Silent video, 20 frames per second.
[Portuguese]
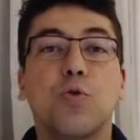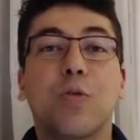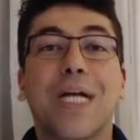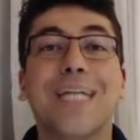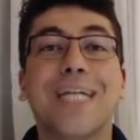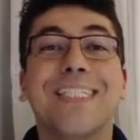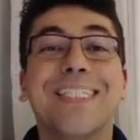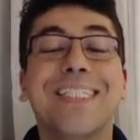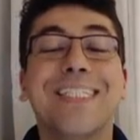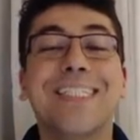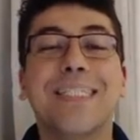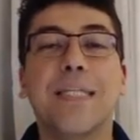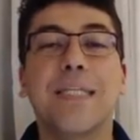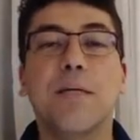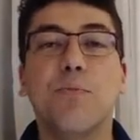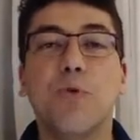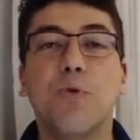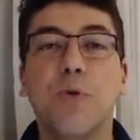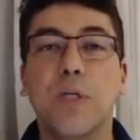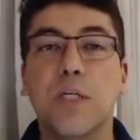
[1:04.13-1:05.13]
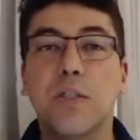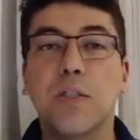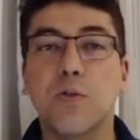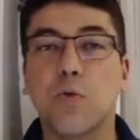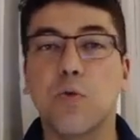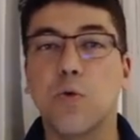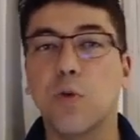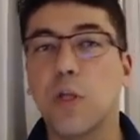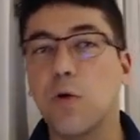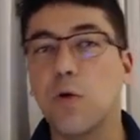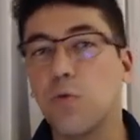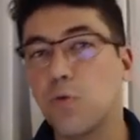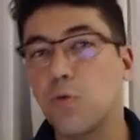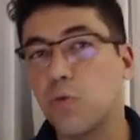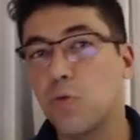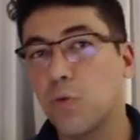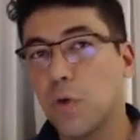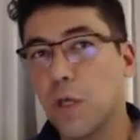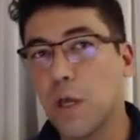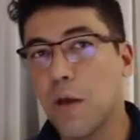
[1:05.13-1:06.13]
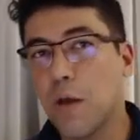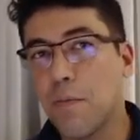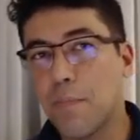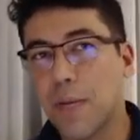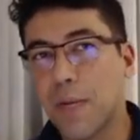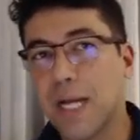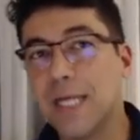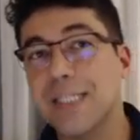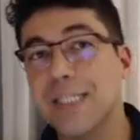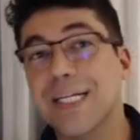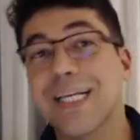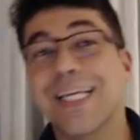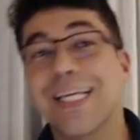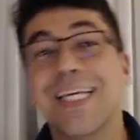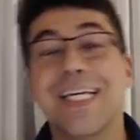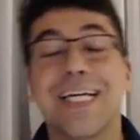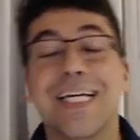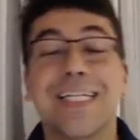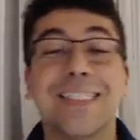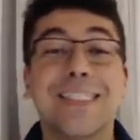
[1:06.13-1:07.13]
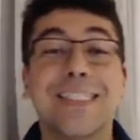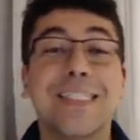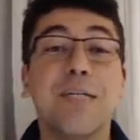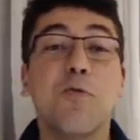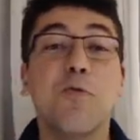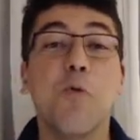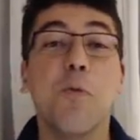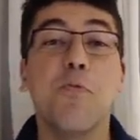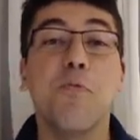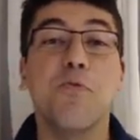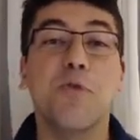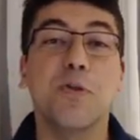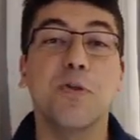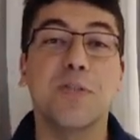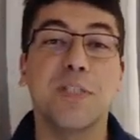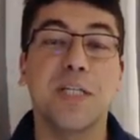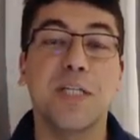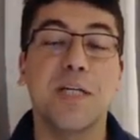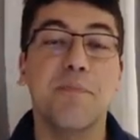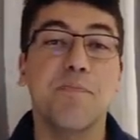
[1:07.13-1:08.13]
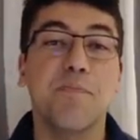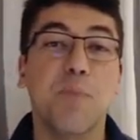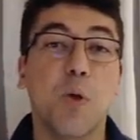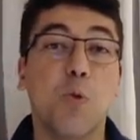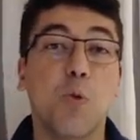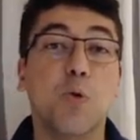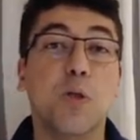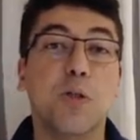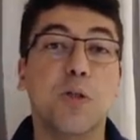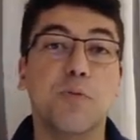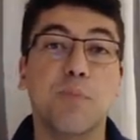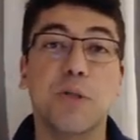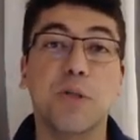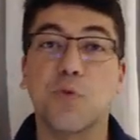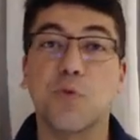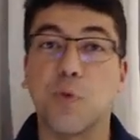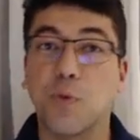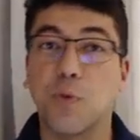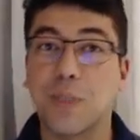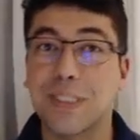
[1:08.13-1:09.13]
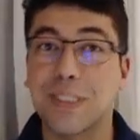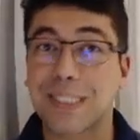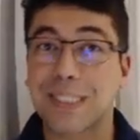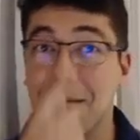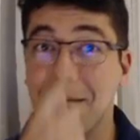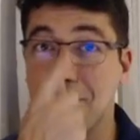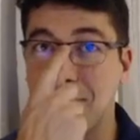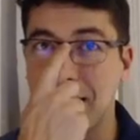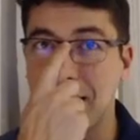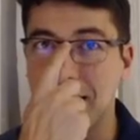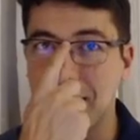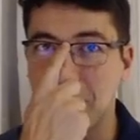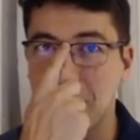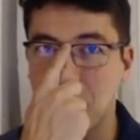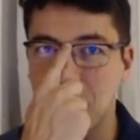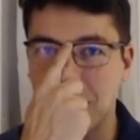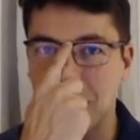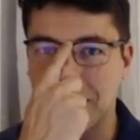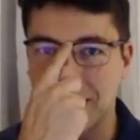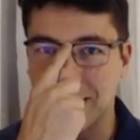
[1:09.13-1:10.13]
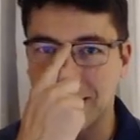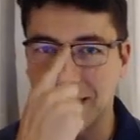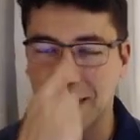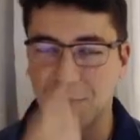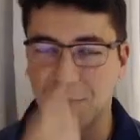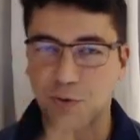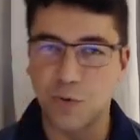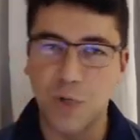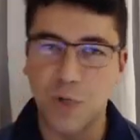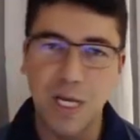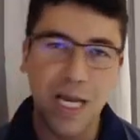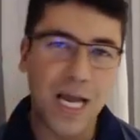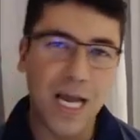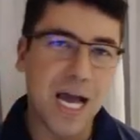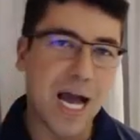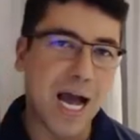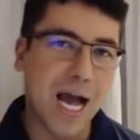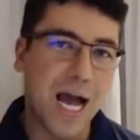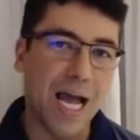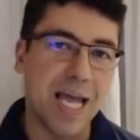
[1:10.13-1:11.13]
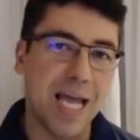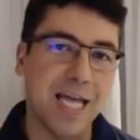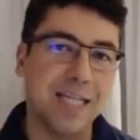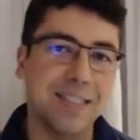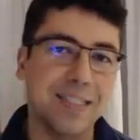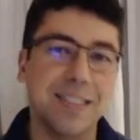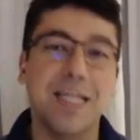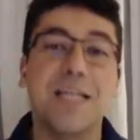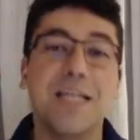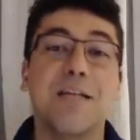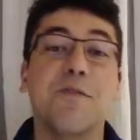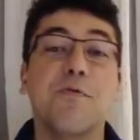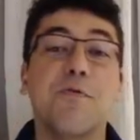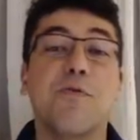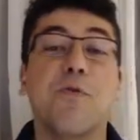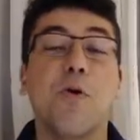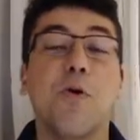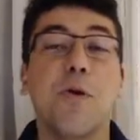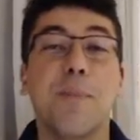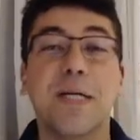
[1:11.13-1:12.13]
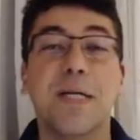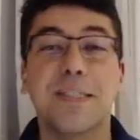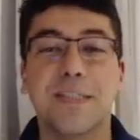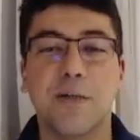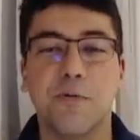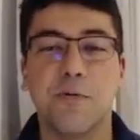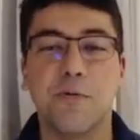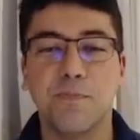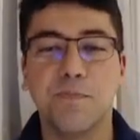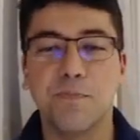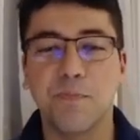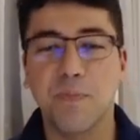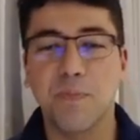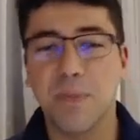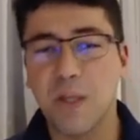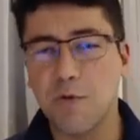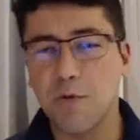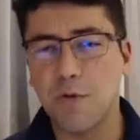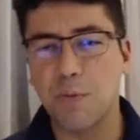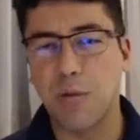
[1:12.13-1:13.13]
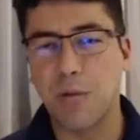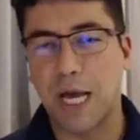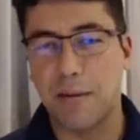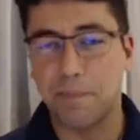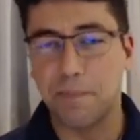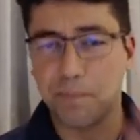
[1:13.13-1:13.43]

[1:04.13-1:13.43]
a distribuir esse conteúdo para que, assim como você, outras pessoas também tenham acesso a essa informação. Então vamos lá.